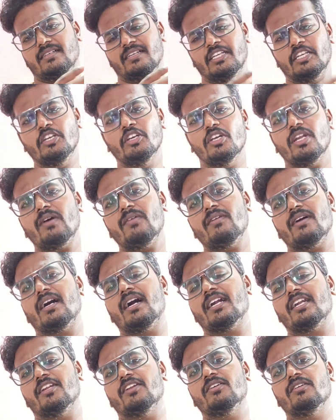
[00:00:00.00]
ஹீரோவை
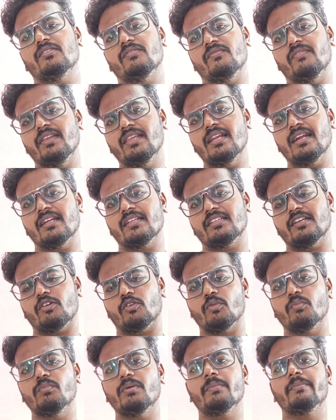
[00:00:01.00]
காட்டிலும் வில்லனுக்கு தான்
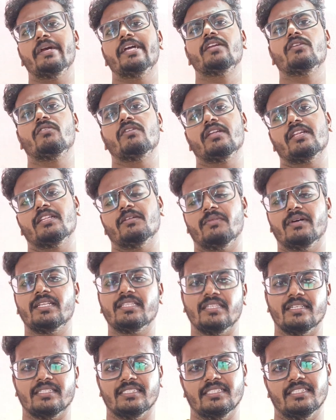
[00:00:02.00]
ரொம்ப மெயின் ரோல் இருந்த மாதிரி
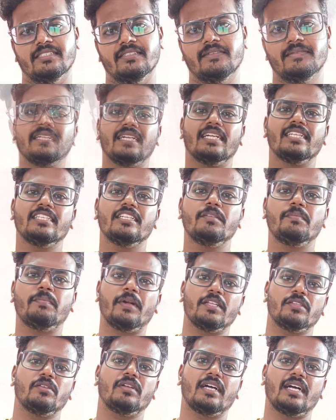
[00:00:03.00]
தெரிஞ்சது அதுக்கடுத்தது
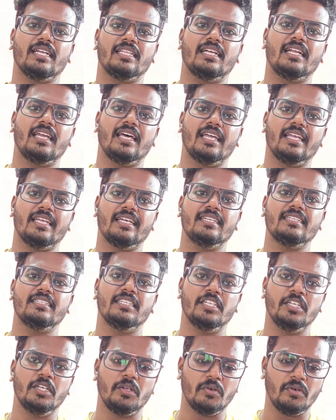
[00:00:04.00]
படத்தோட கதாநாயகன்
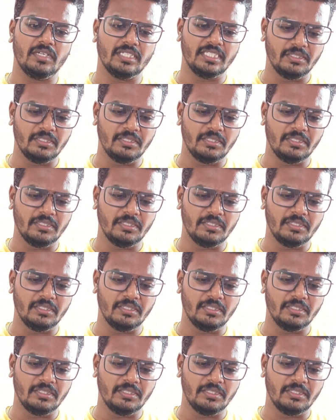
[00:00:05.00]
ஹீரோ